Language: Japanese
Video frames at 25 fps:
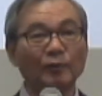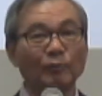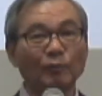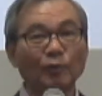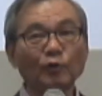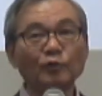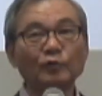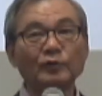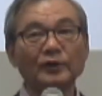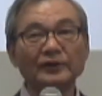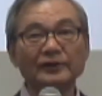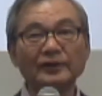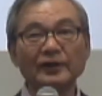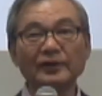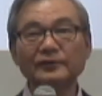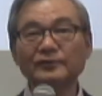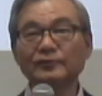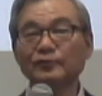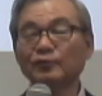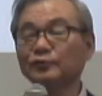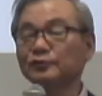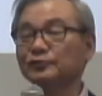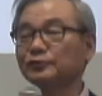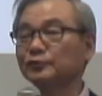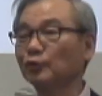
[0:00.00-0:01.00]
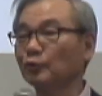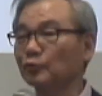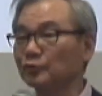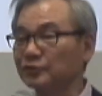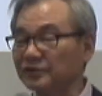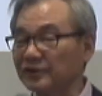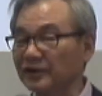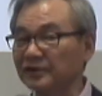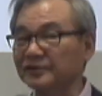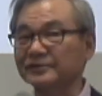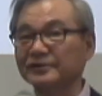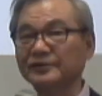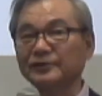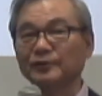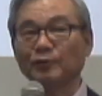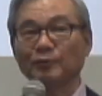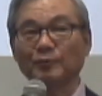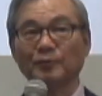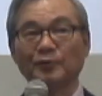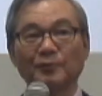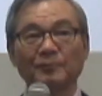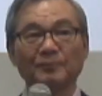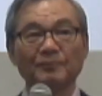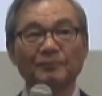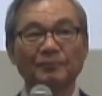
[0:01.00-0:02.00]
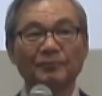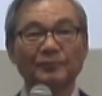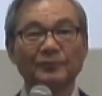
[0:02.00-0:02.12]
僕は伝道すごくしやすいと思う。